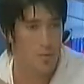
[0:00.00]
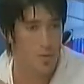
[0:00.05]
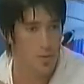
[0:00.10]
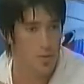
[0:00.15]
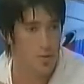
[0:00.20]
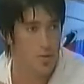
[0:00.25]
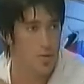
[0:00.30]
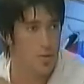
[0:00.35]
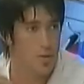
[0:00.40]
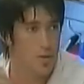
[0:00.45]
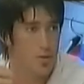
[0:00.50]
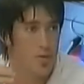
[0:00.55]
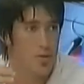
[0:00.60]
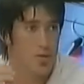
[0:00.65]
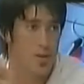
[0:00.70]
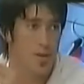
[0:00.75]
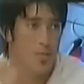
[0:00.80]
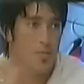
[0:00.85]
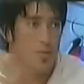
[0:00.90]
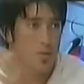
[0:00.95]
nos
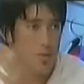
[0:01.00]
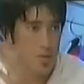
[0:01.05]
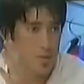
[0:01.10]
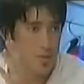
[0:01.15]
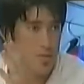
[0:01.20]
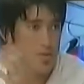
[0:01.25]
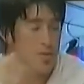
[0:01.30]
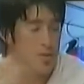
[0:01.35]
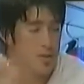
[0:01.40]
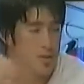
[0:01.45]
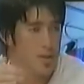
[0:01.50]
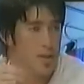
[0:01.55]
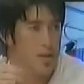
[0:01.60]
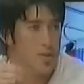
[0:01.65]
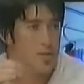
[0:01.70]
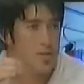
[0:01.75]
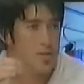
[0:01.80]
encontremos con otra cosa.